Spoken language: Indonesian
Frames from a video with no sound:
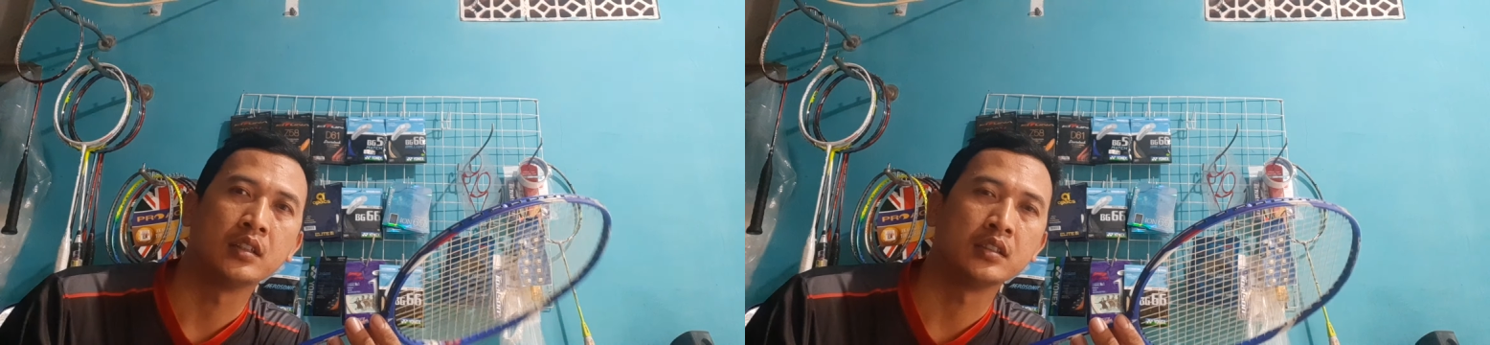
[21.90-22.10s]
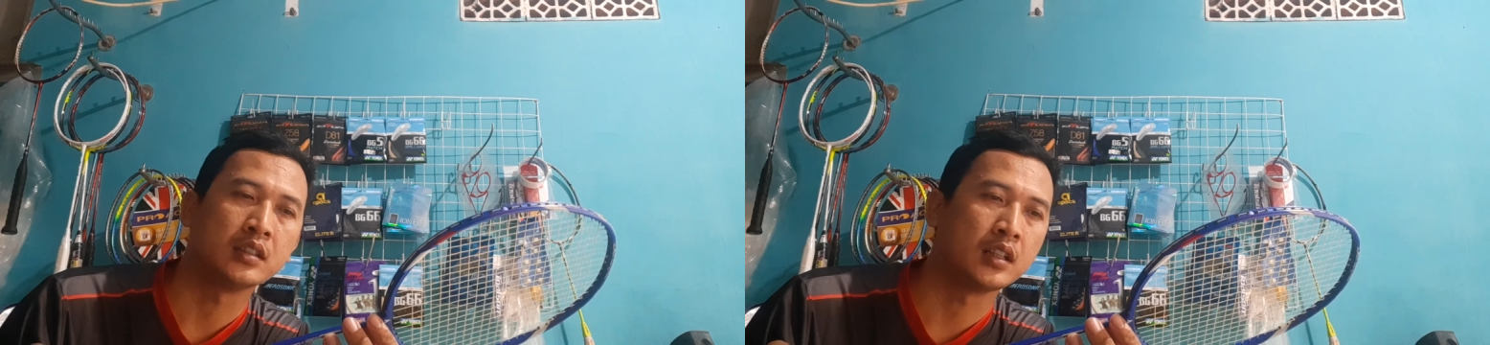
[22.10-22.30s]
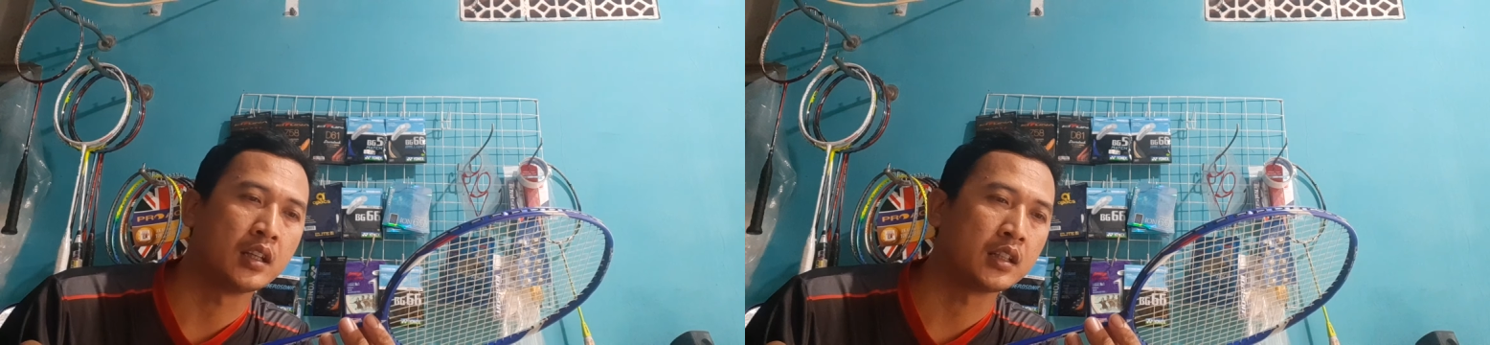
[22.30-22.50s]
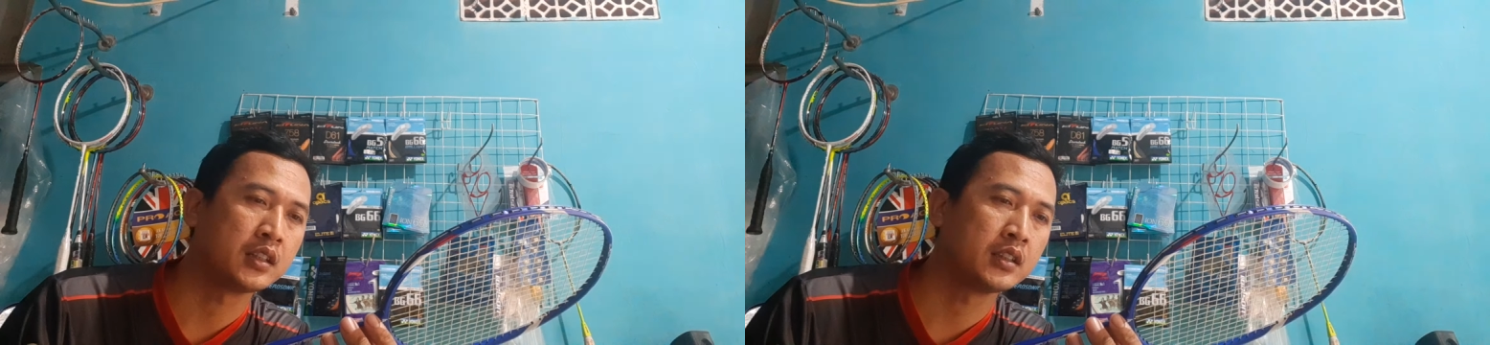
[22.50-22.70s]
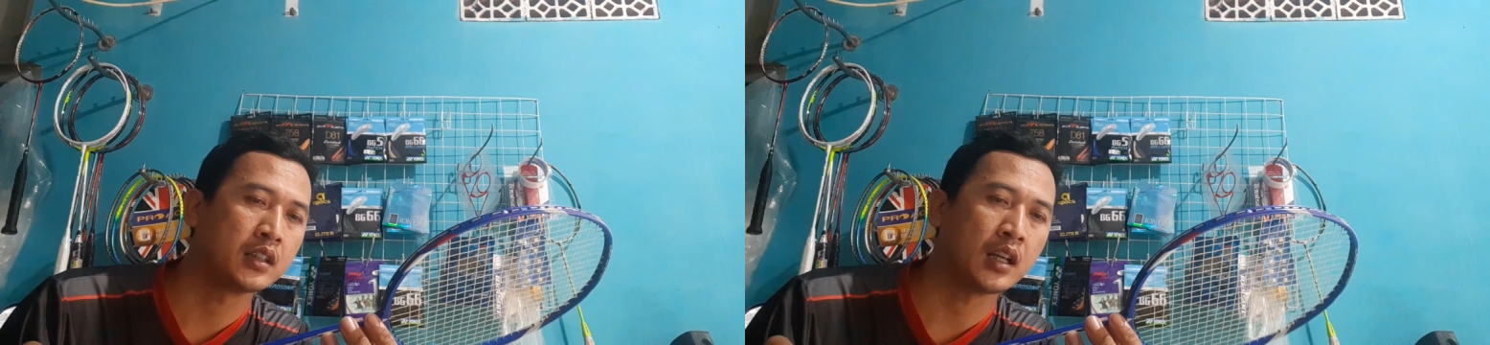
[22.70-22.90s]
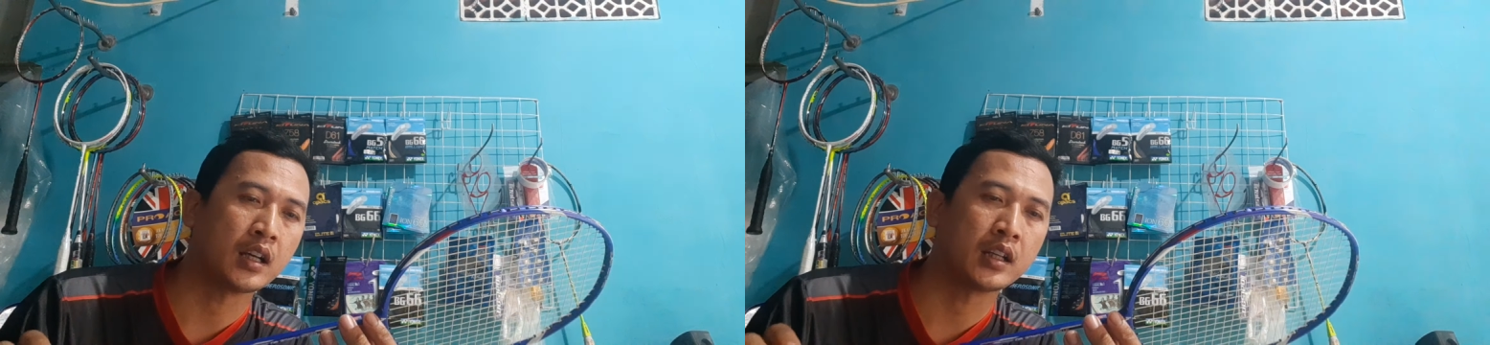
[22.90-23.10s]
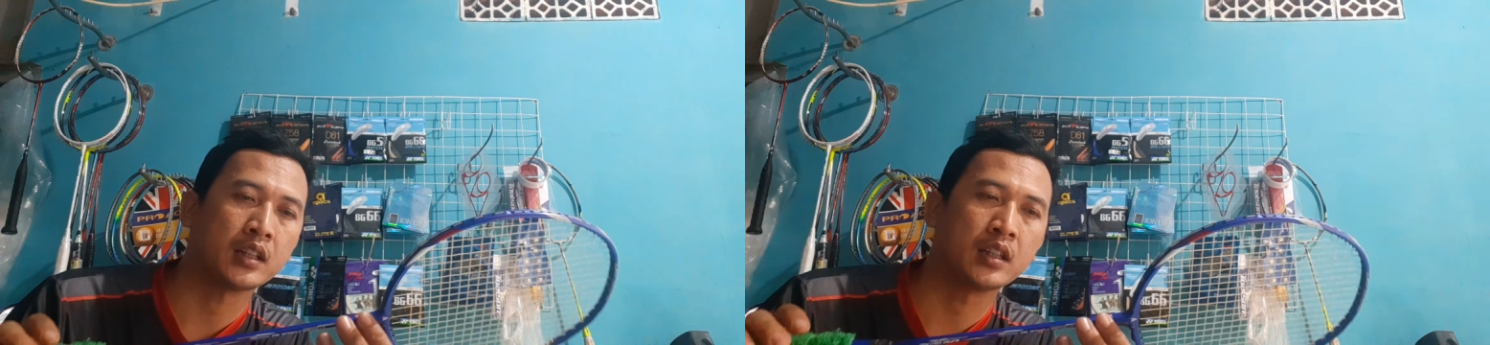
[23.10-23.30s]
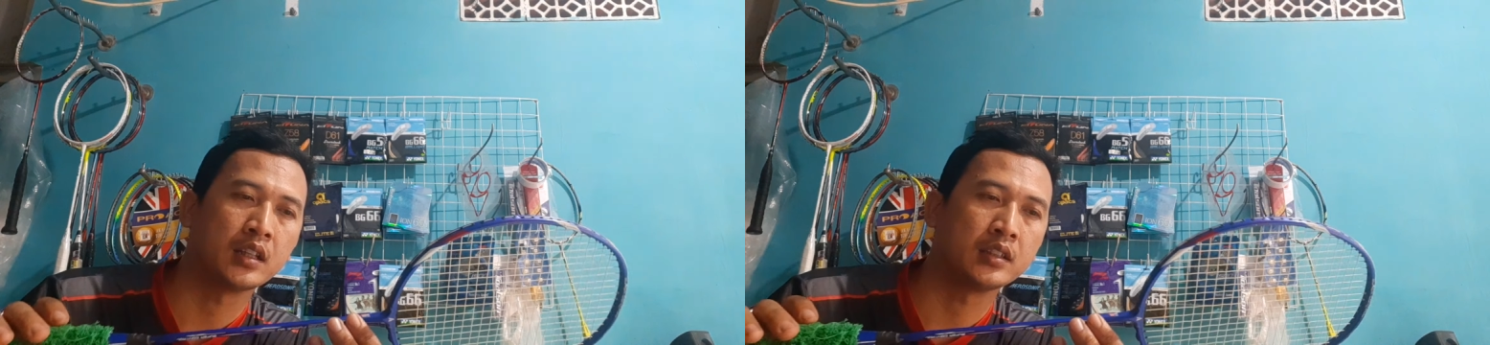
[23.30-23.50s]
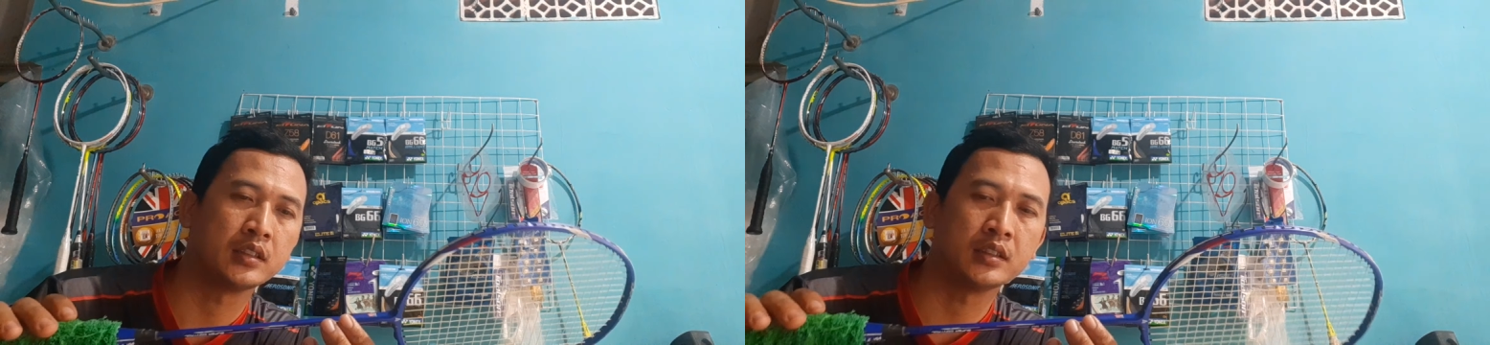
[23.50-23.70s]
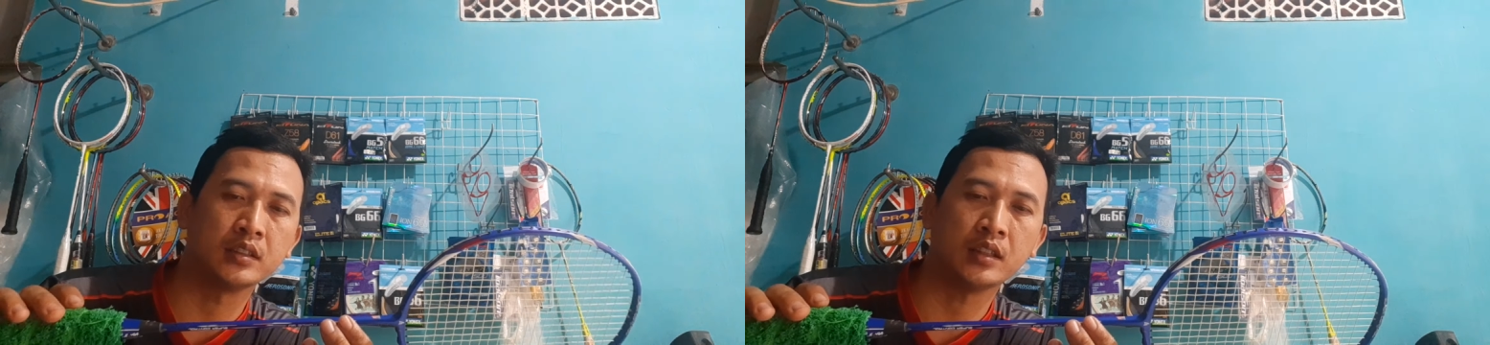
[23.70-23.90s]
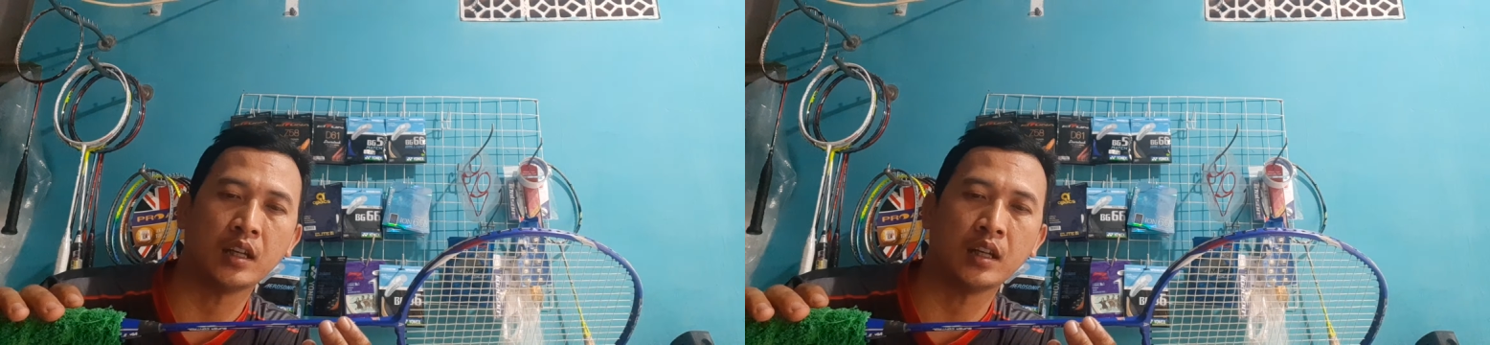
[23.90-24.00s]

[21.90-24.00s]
Minarin raket dari